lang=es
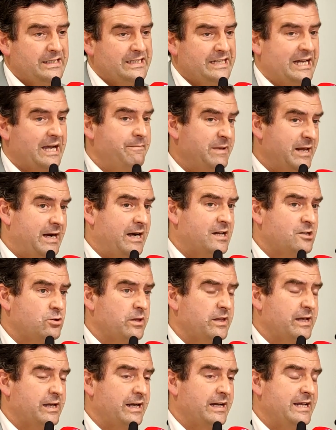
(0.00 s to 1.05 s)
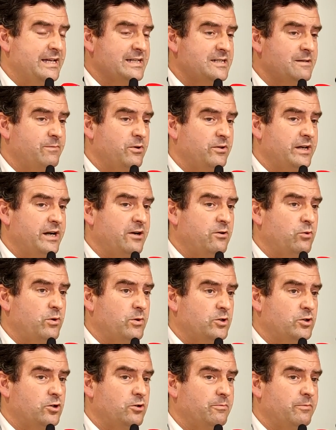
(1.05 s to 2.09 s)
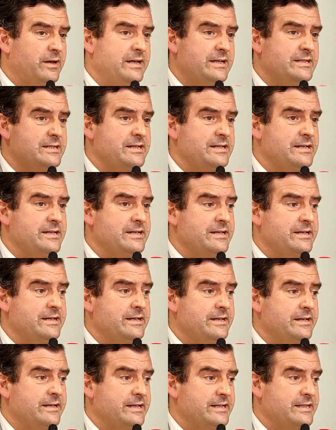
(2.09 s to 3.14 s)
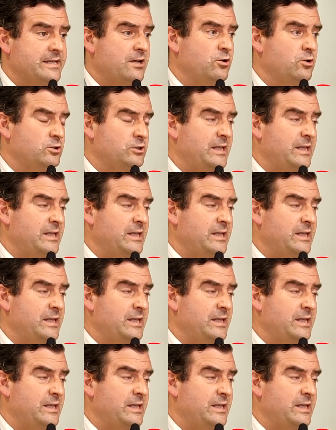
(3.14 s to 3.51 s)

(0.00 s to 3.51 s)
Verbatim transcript: Se cambiarán las concejalías, se pondrán nuevos nombres y, ya está. No